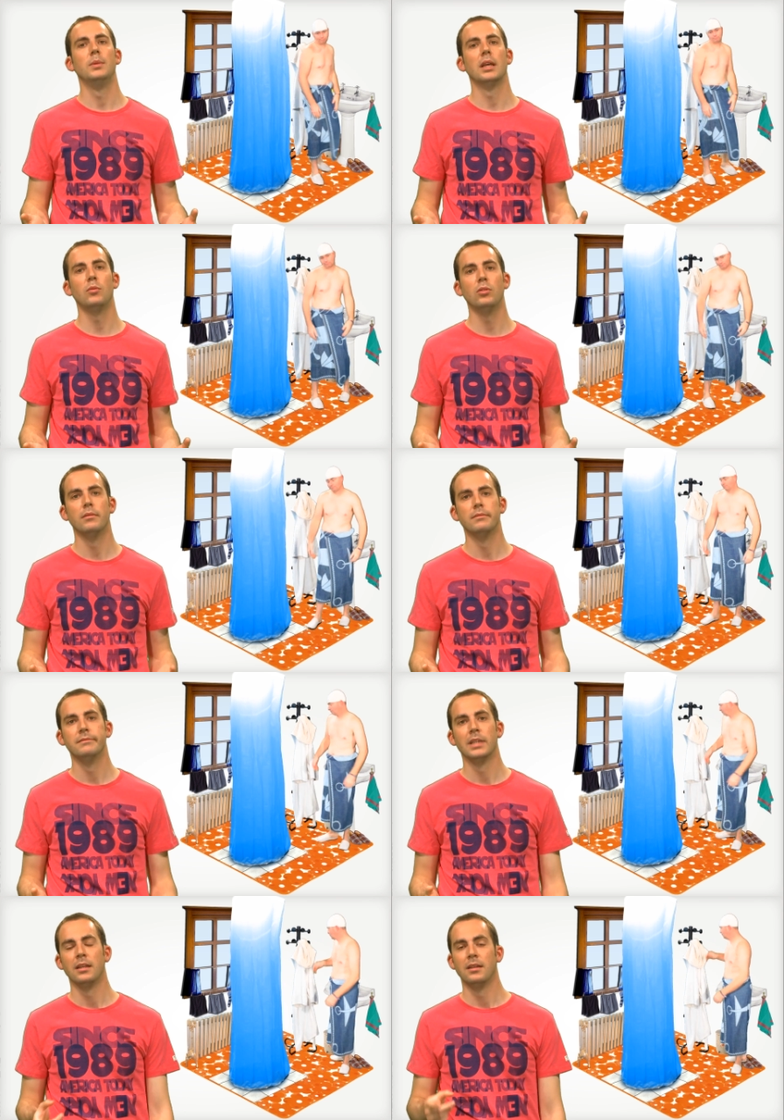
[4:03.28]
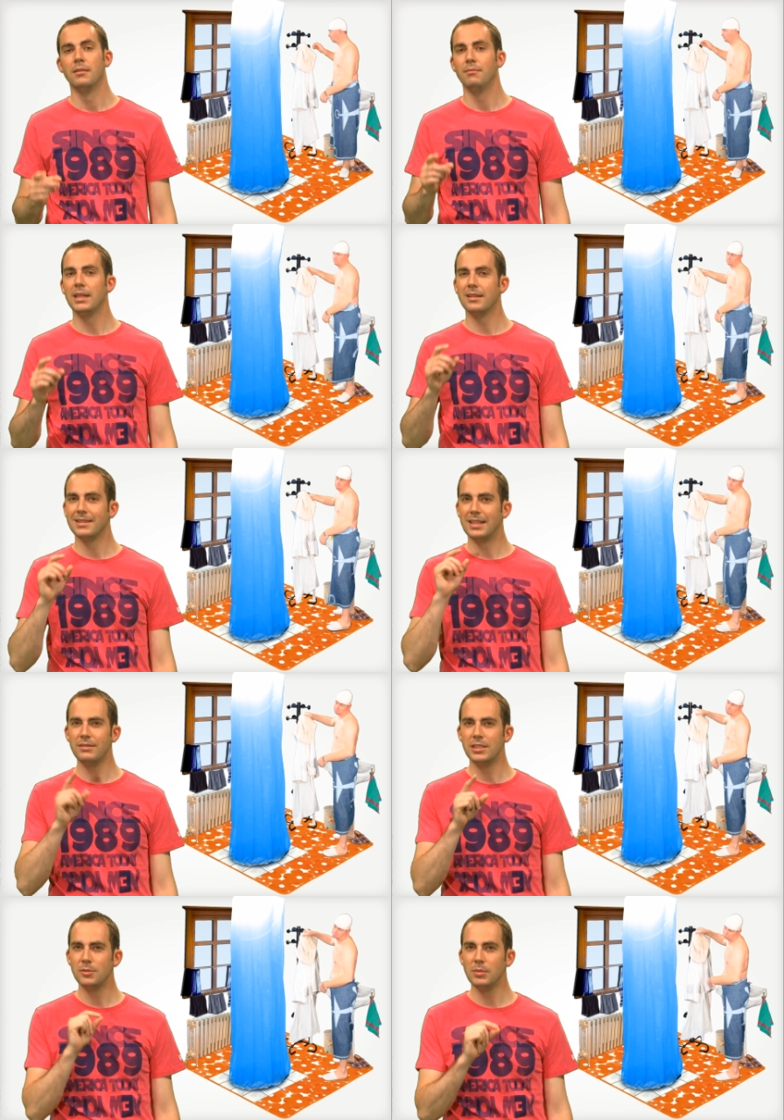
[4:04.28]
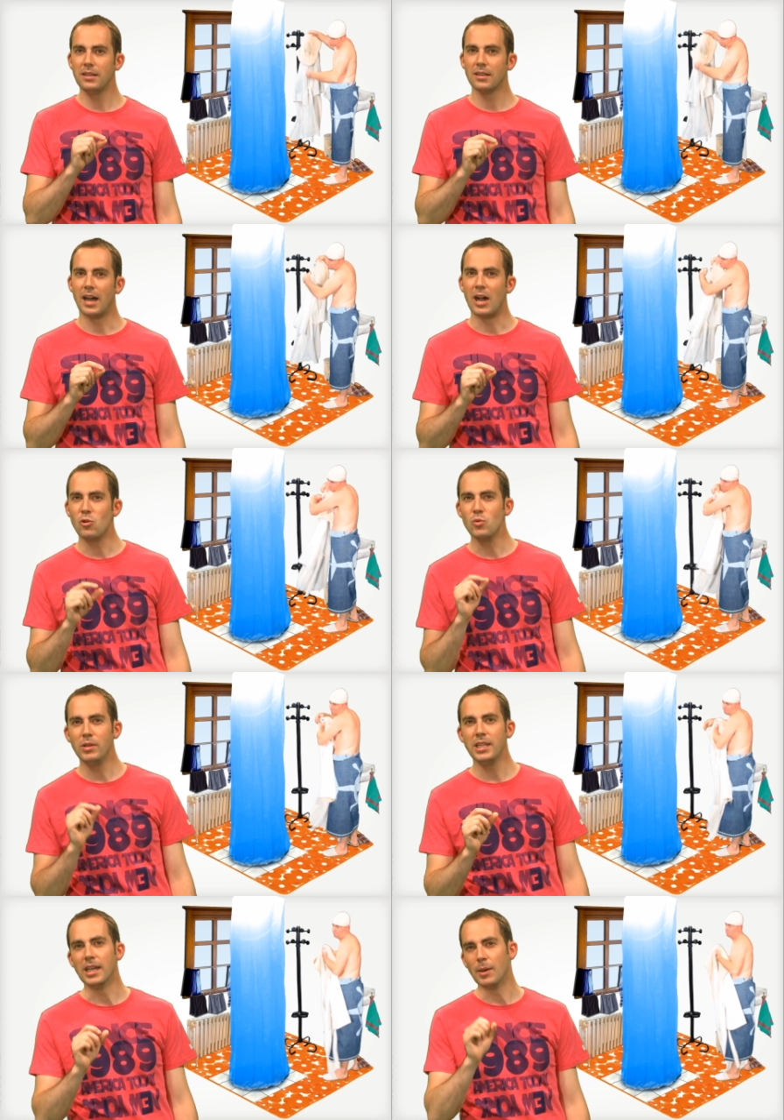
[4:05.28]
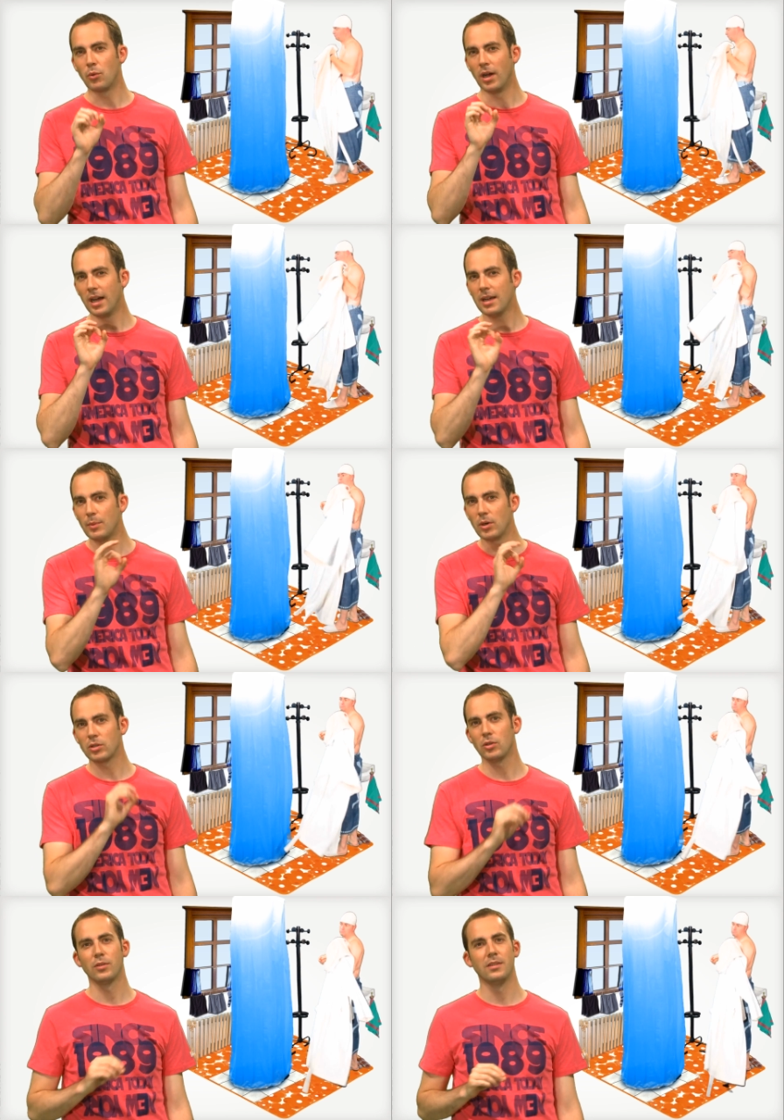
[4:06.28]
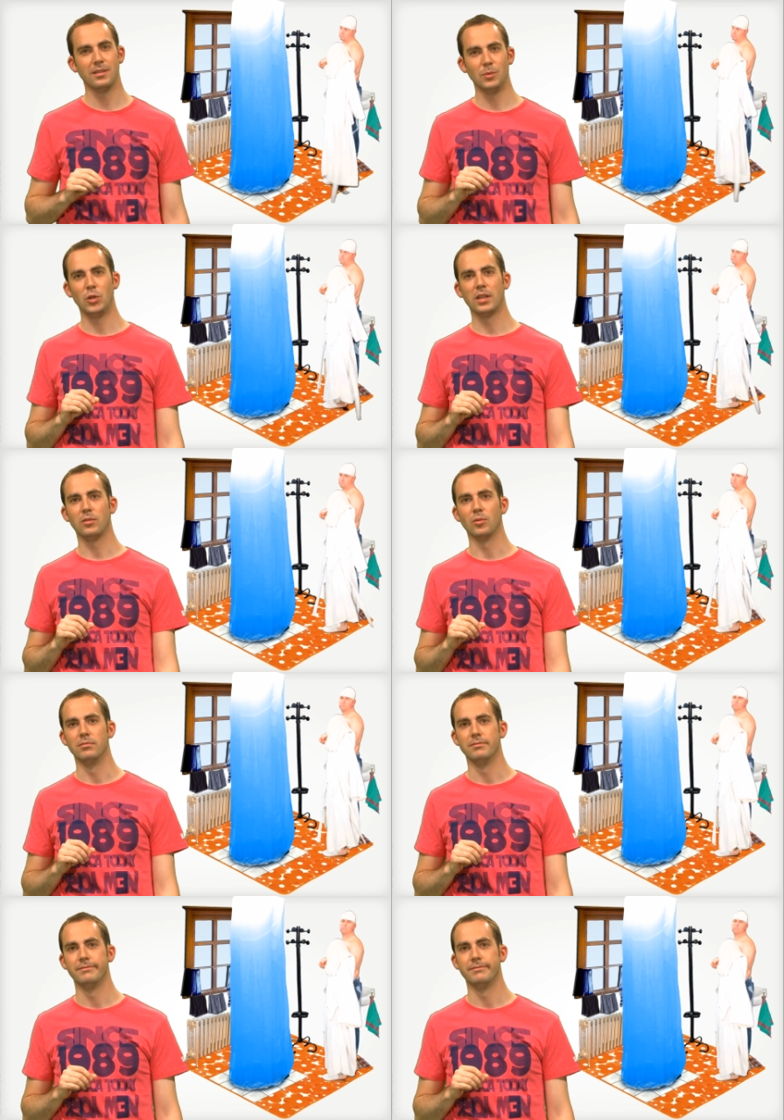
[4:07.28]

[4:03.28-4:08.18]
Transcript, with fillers: est bien beau. Mais David Schmidt a oublié un point important dans ses simulations.